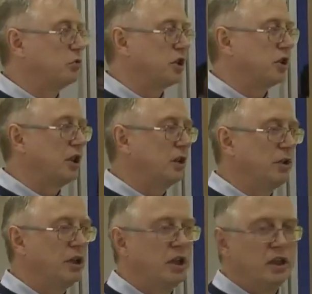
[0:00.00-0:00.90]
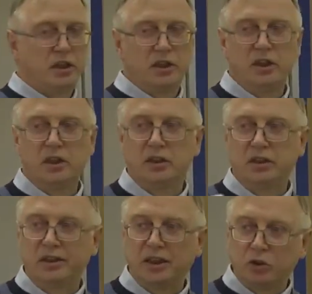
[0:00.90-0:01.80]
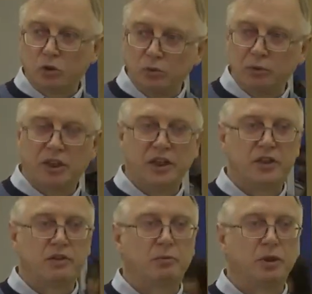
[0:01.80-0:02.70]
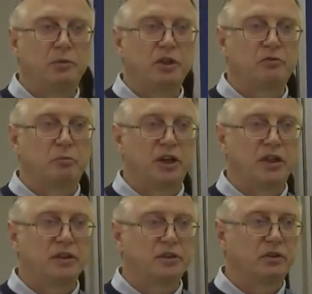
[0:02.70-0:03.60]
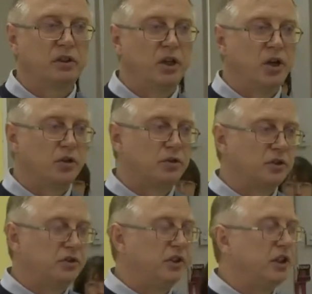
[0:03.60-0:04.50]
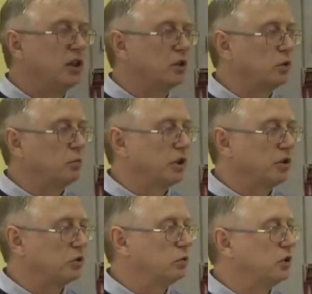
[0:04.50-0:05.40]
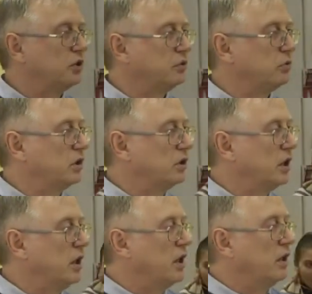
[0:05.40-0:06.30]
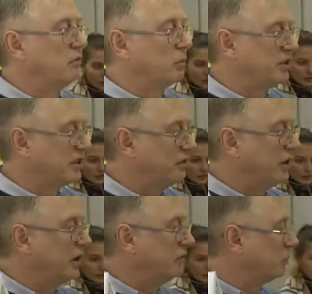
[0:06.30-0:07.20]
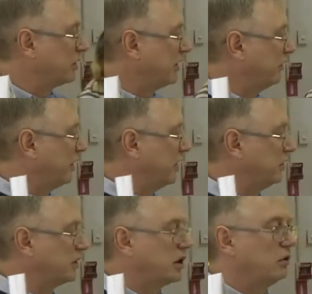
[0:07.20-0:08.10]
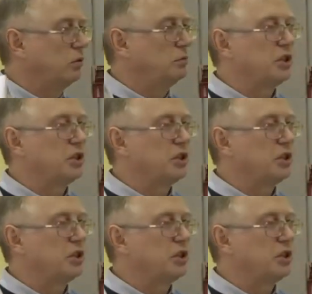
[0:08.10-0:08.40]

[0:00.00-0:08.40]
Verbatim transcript: учителями и на огромном количестве примеров показывал, что сдвиги, которые происходят сегодня в образовании, в образовании языковом